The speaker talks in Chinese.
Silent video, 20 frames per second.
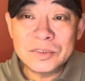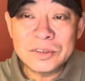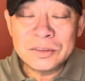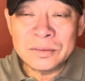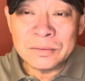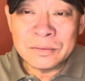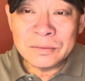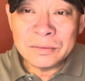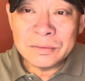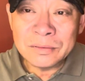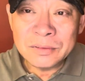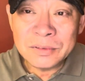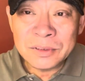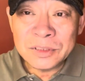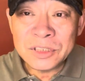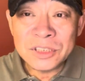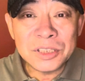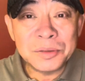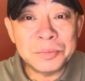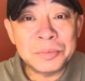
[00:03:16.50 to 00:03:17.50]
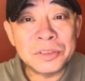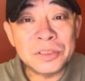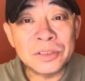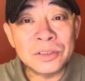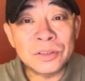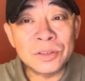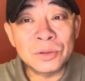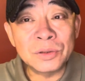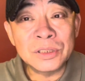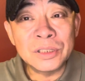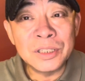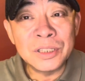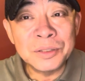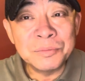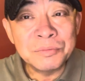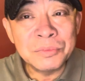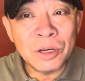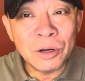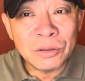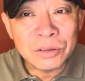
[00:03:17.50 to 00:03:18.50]
嗯，那是不是都是
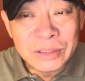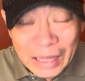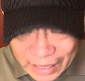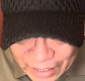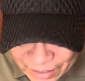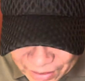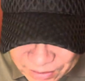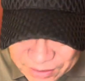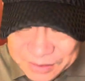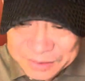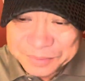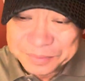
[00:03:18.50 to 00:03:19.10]
林彪打的？